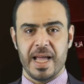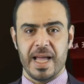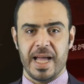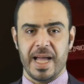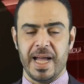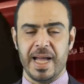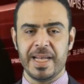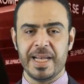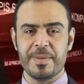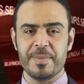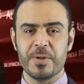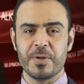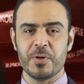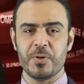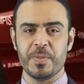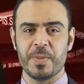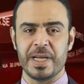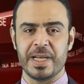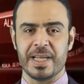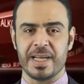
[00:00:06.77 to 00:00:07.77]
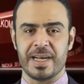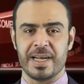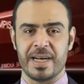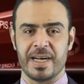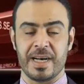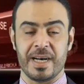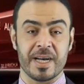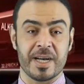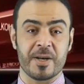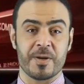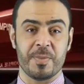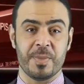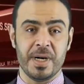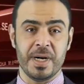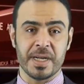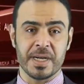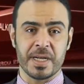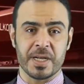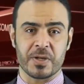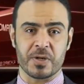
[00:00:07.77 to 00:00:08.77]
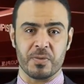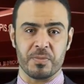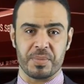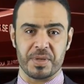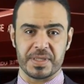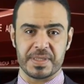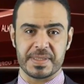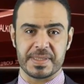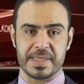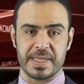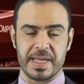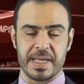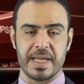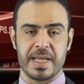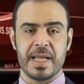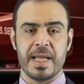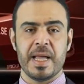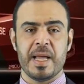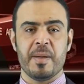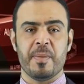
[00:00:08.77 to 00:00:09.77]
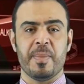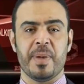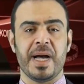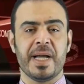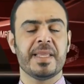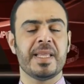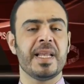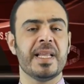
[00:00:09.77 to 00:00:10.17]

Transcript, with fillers: اهلا بكم الى اخبار الكومبس بعد